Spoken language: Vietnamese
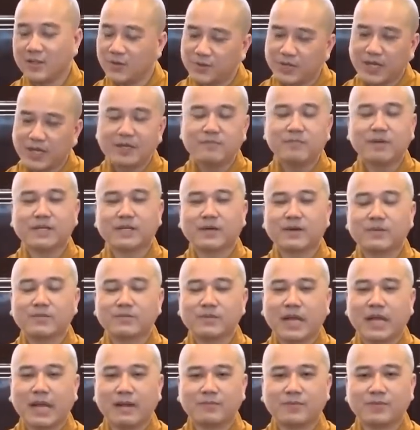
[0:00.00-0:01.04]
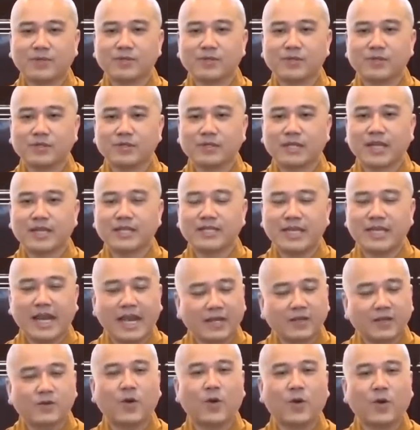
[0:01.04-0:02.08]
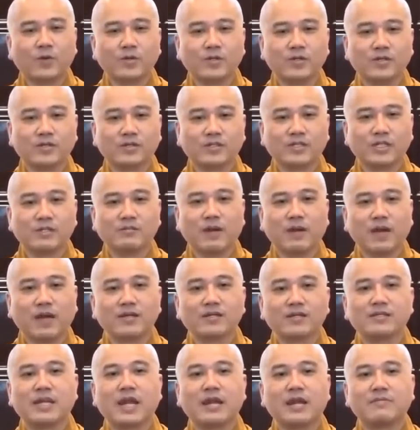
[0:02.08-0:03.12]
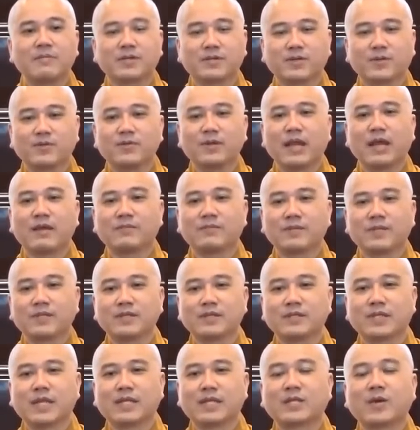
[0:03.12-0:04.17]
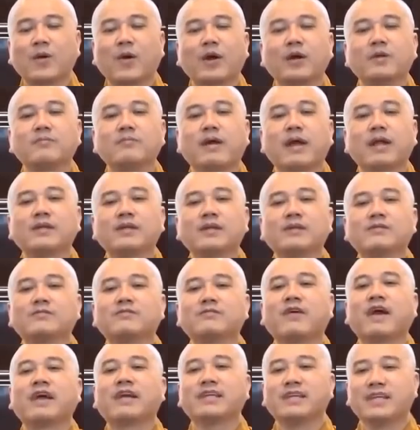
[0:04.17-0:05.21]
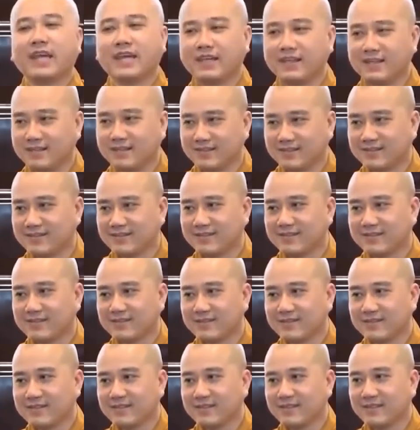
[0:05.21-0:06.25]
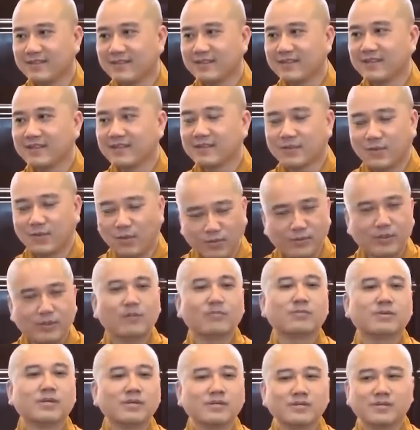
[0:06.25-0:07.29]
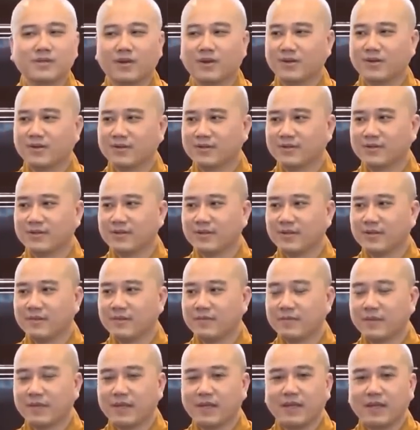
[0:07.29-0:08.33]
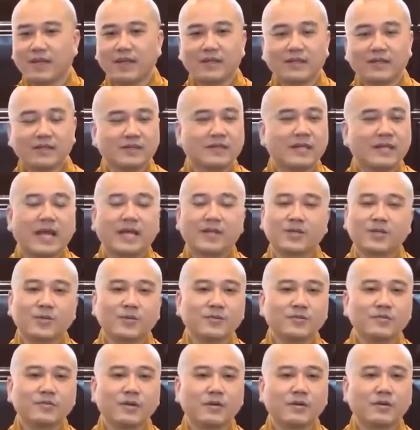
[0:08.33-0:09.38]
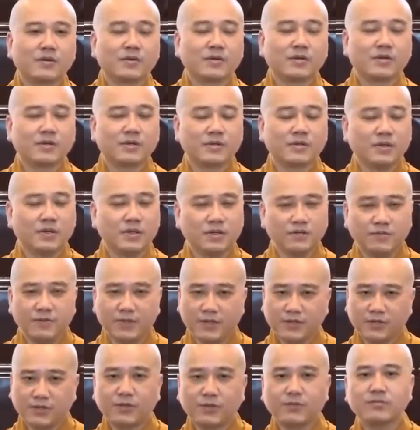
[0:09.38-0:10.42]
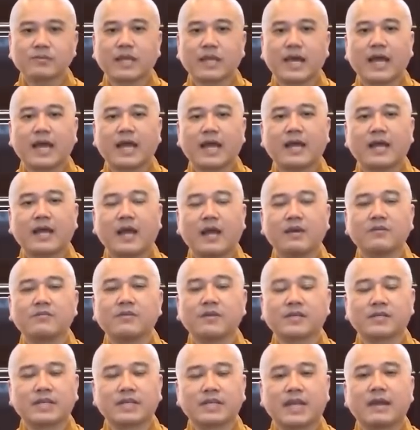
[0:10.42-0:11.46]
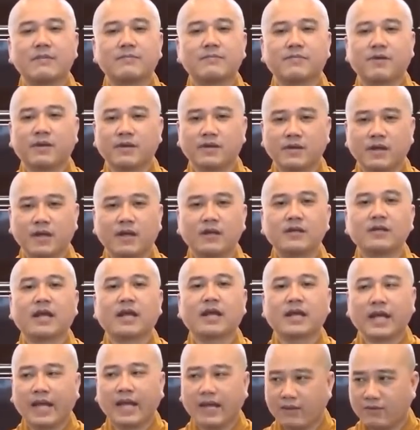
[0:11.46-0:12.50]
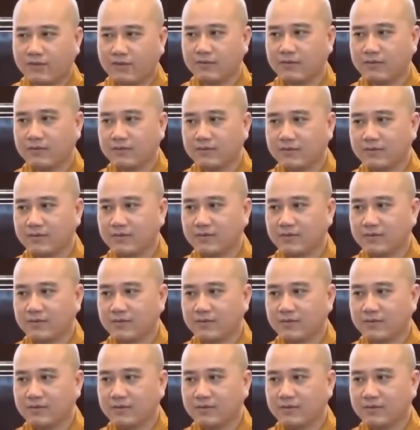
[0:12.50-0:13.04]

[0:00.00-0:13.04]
Nhiều khi mình không làm cho người ta giải khổ được, nhưng mà ít ra mình cũng làm cho người ta thoải mái được vài giây, cũng công đức rồi. Thưa đại chúng, người Việt chúng ta ở Việt Nam phần lớn là nghèo.